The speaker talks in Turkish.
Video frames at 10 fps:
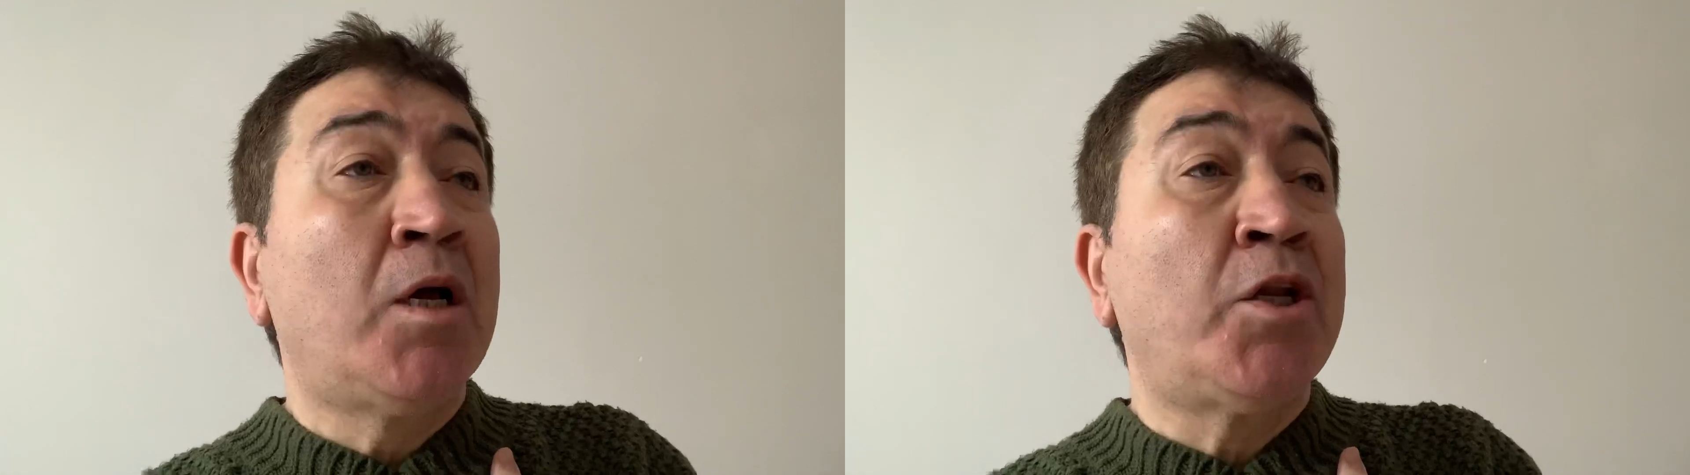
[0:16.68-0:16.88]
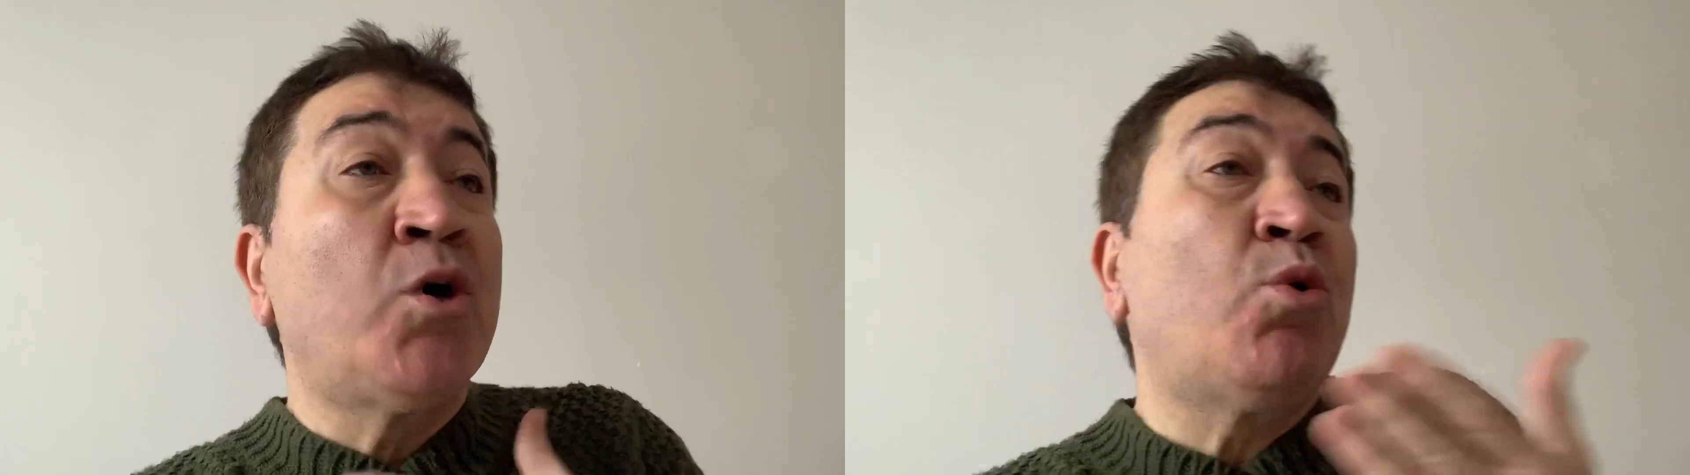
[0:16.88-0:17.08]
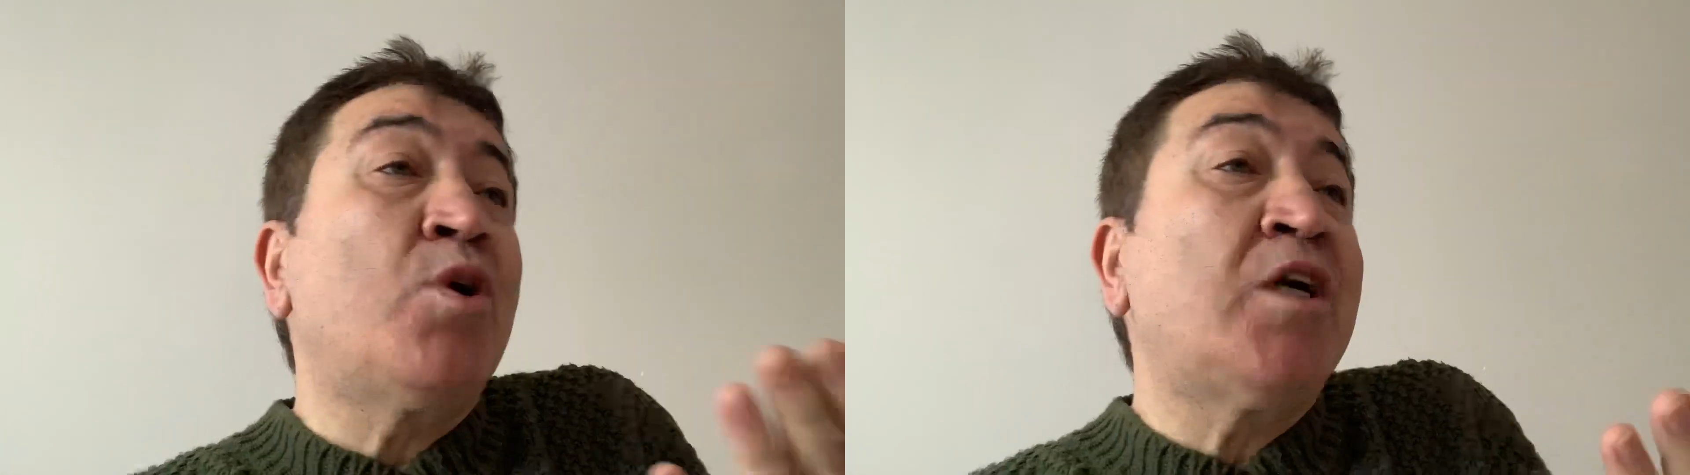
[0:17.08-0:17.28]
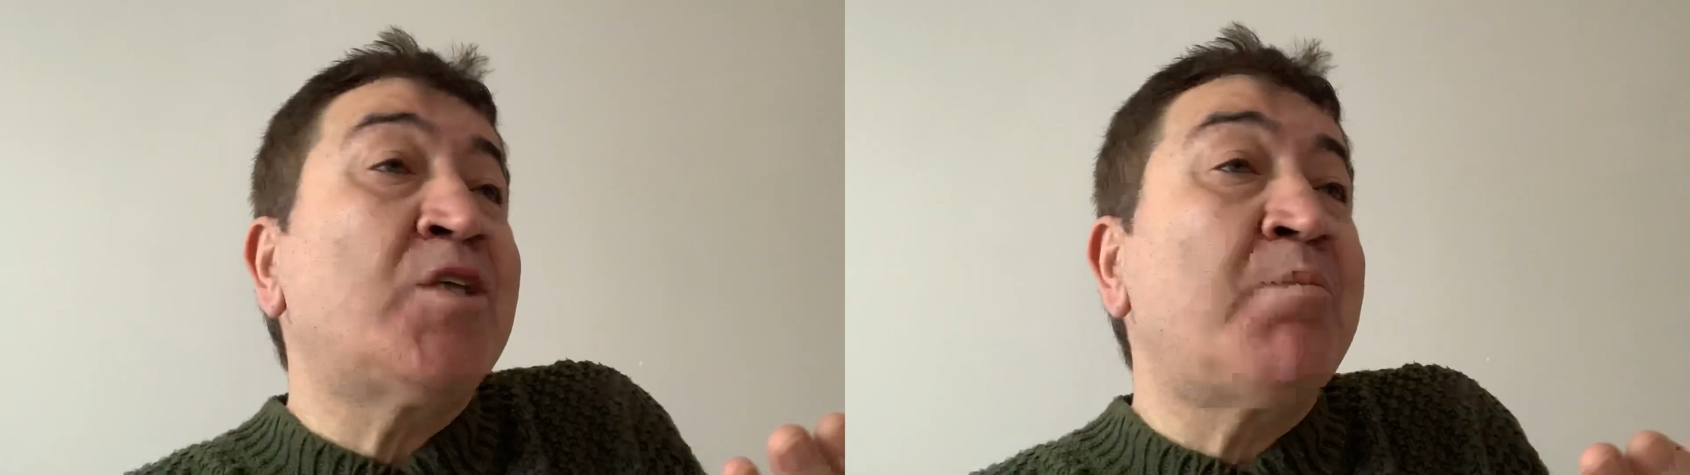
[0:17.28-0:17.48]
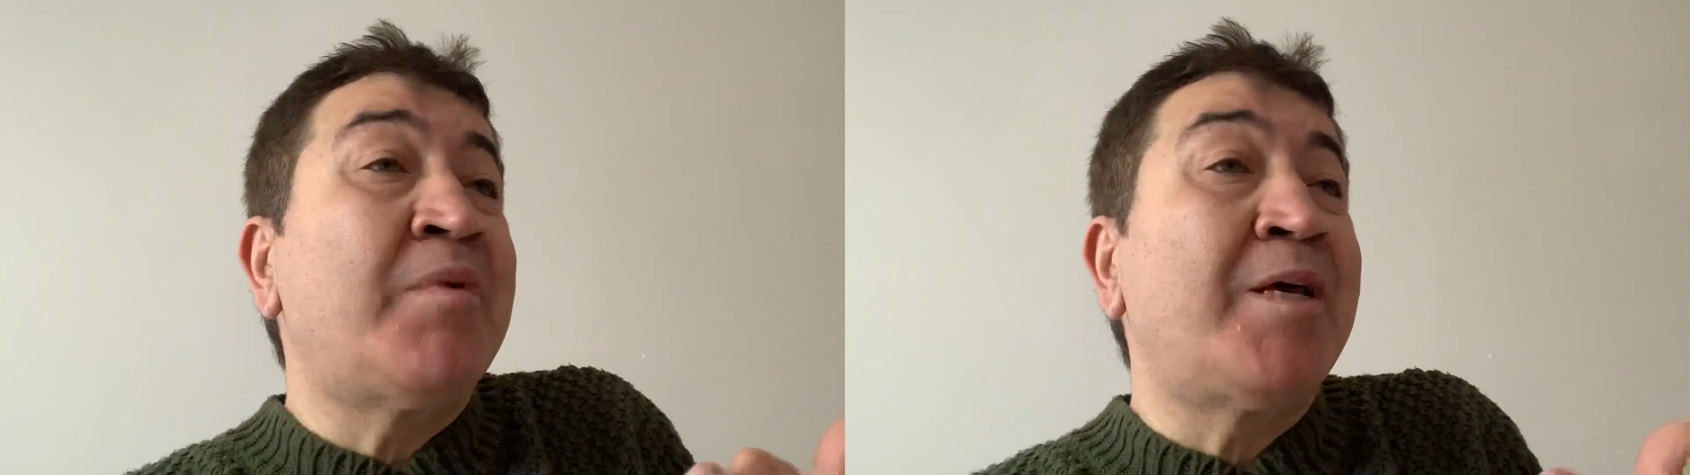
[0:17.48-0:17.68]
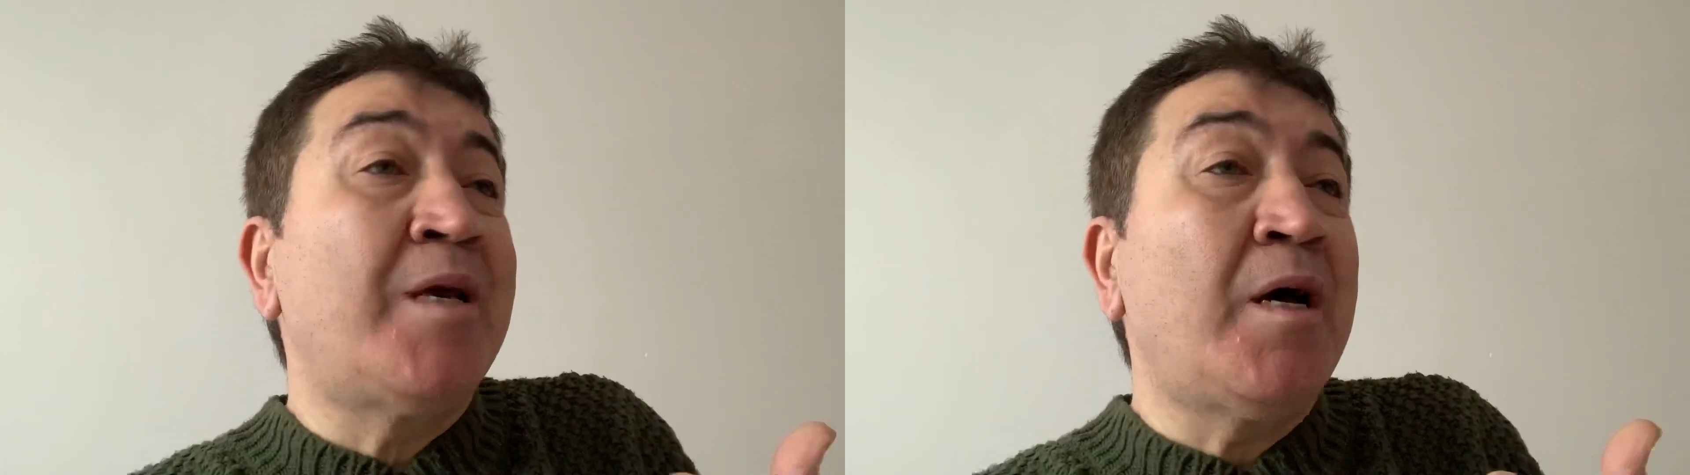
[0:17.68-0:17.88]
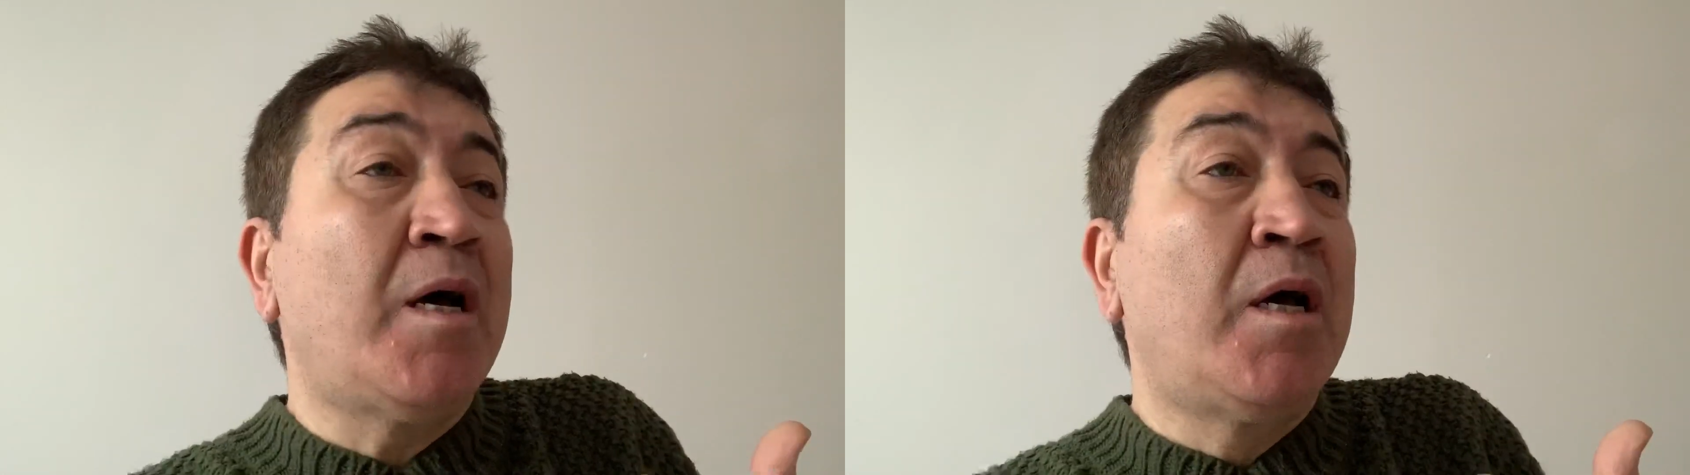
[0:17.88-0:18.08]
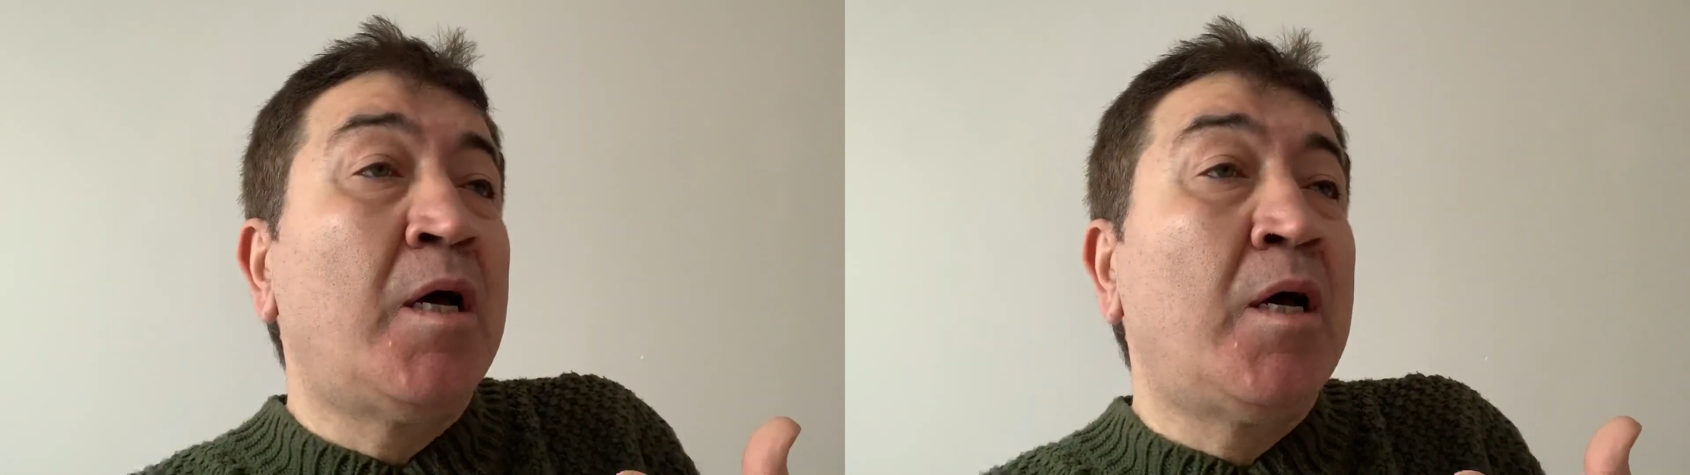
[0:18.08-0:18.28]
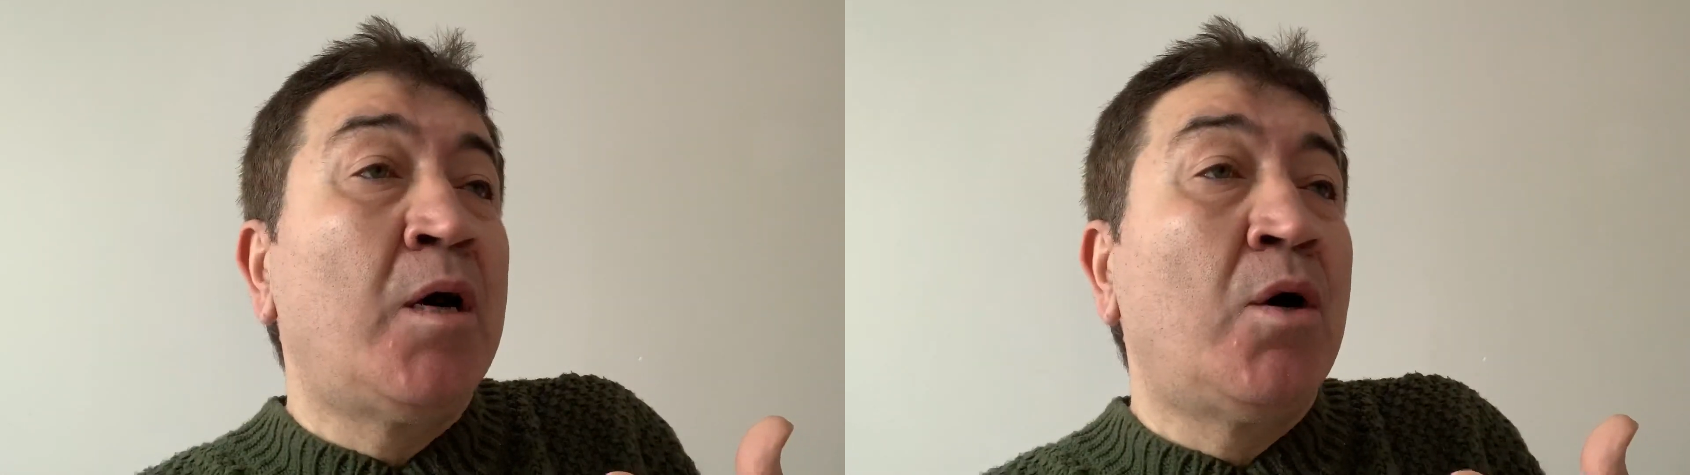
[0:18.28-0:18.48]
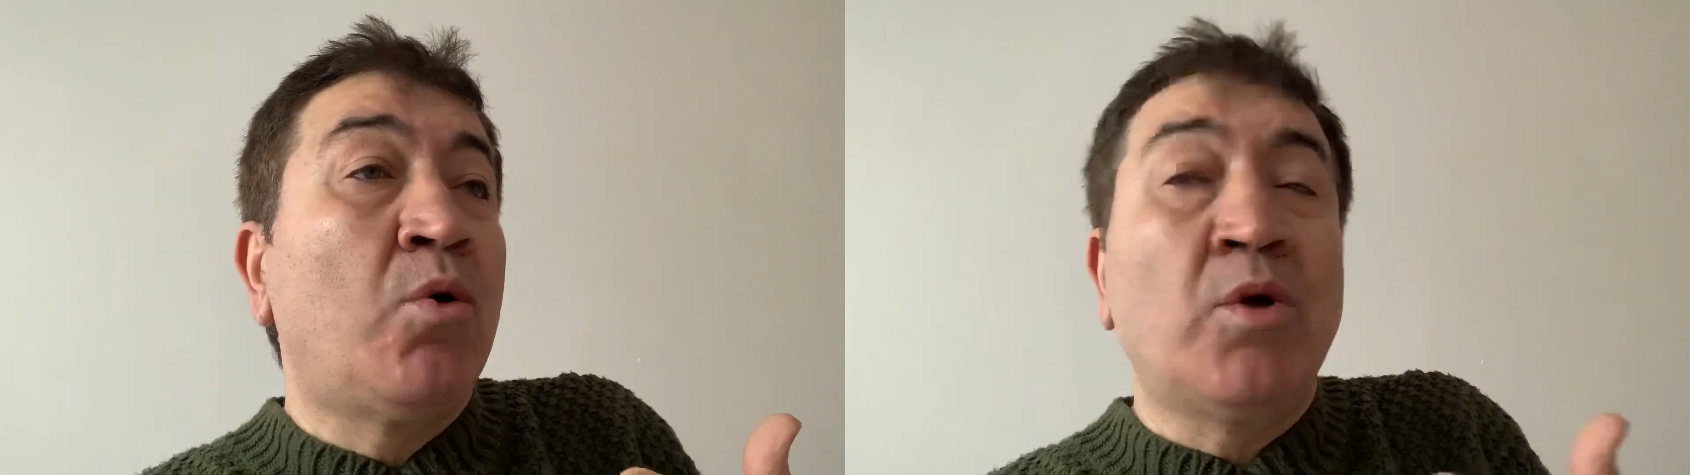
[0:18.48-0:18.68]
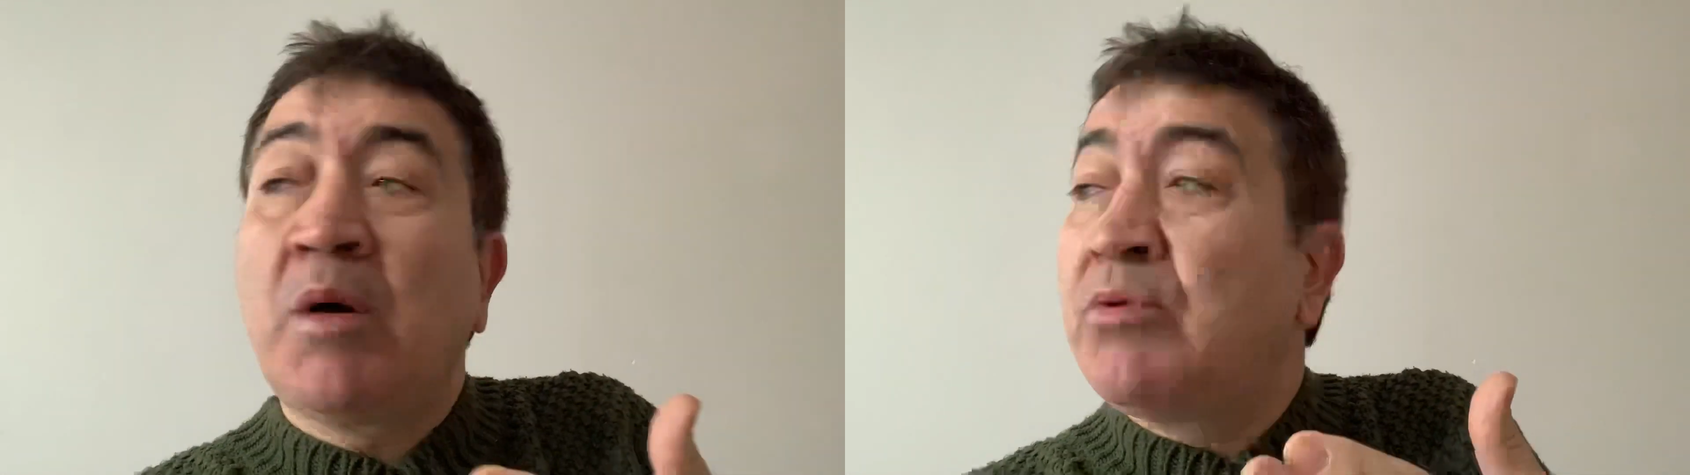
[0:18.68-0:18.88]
Ne korkacağım ben ya? Ona